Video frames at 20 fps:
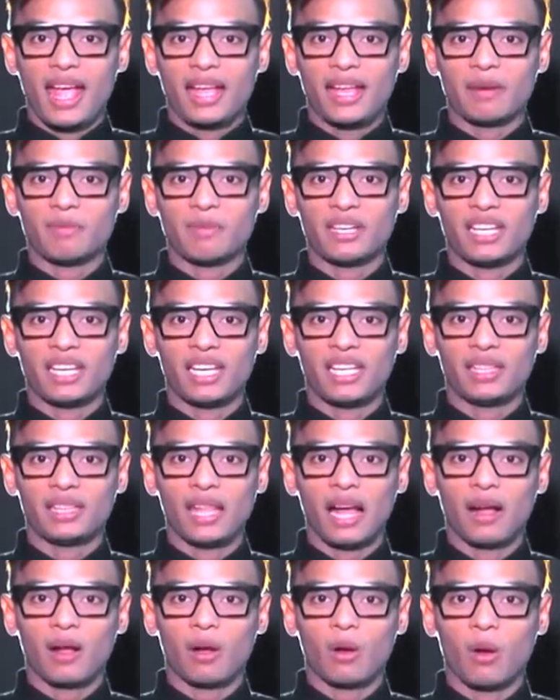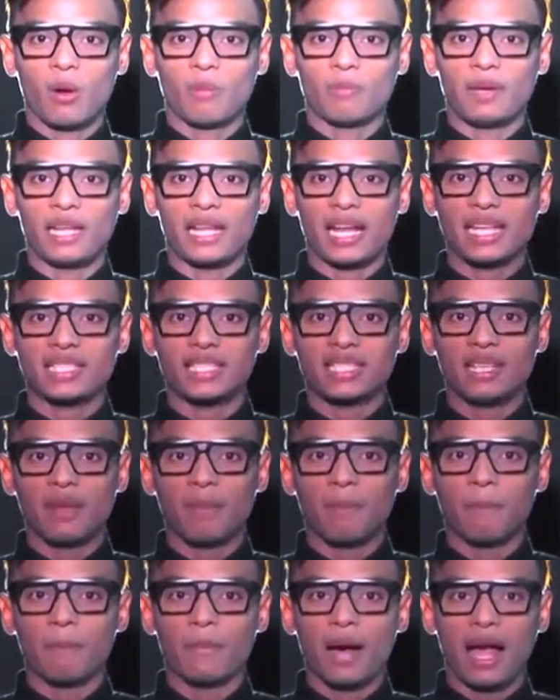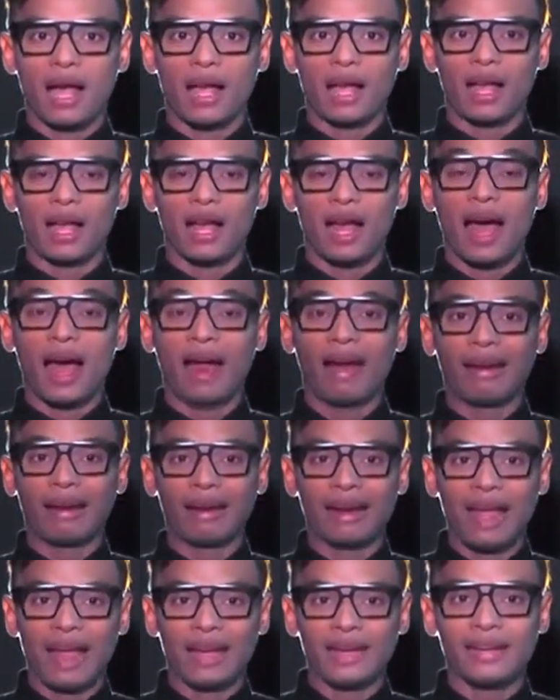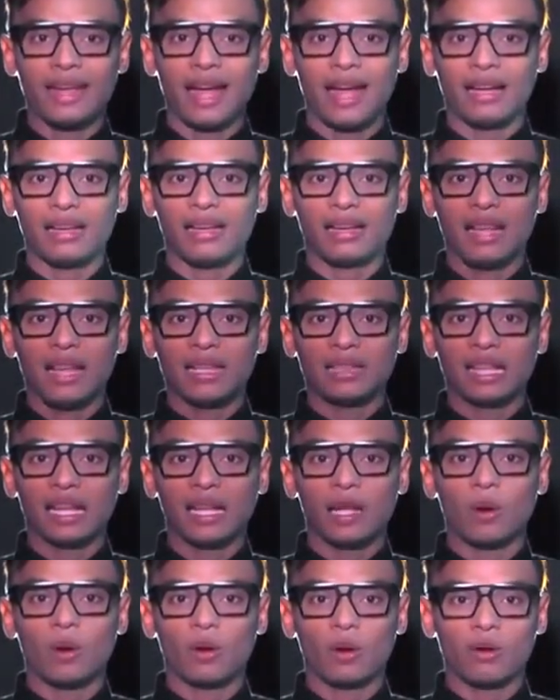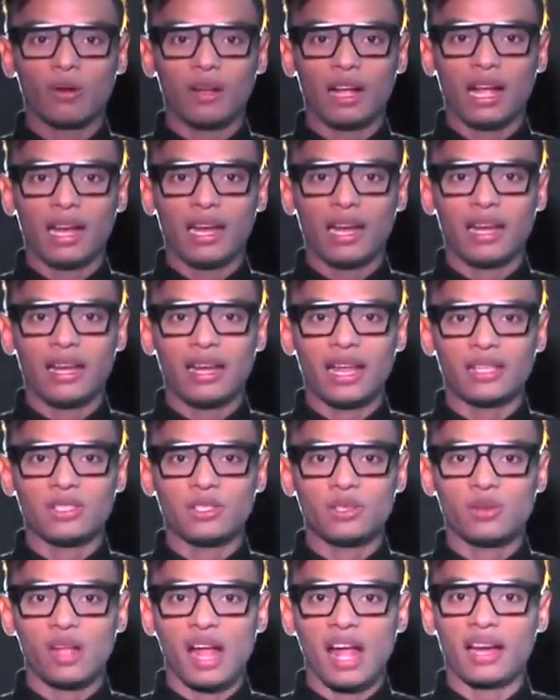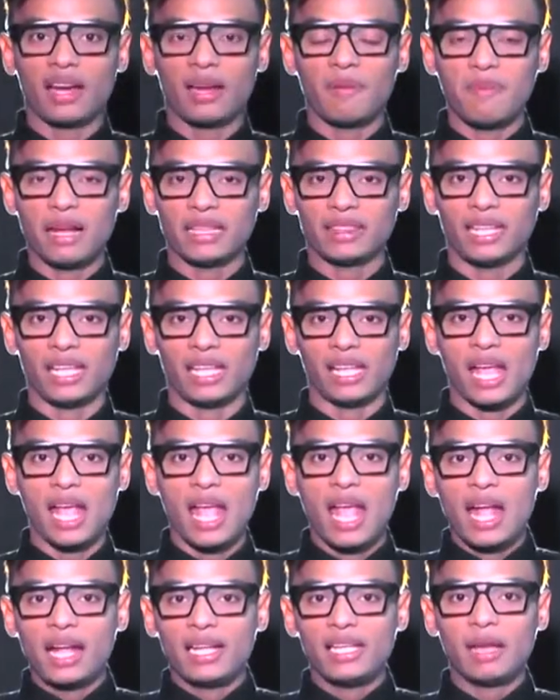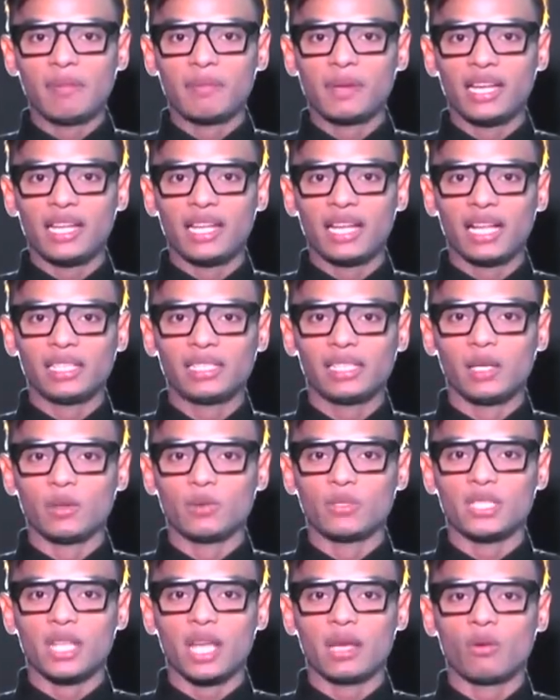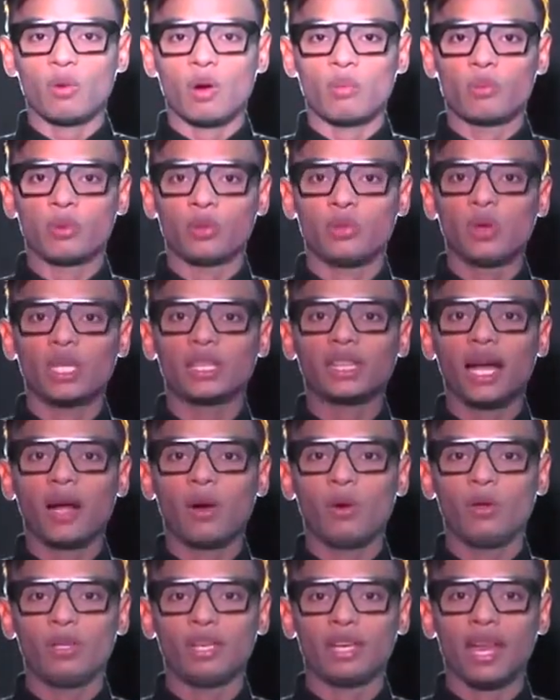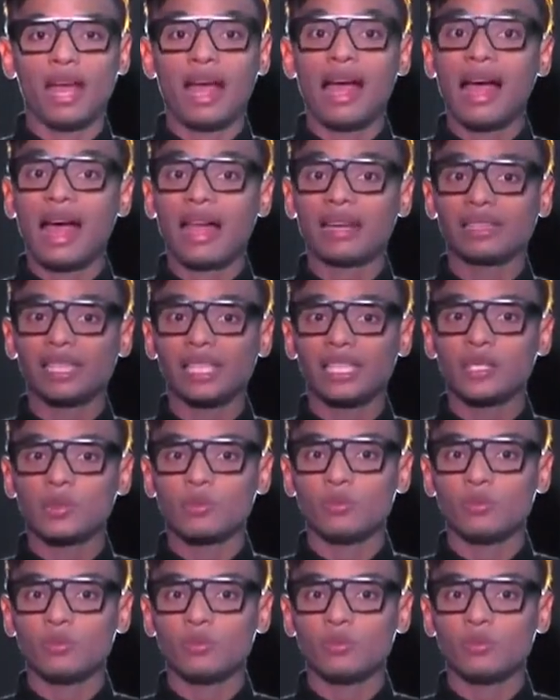Yang menderita komplikasi mah, radang, tenggorokan, dan juga rematik Ia meninggal di usia 22 tahun Artis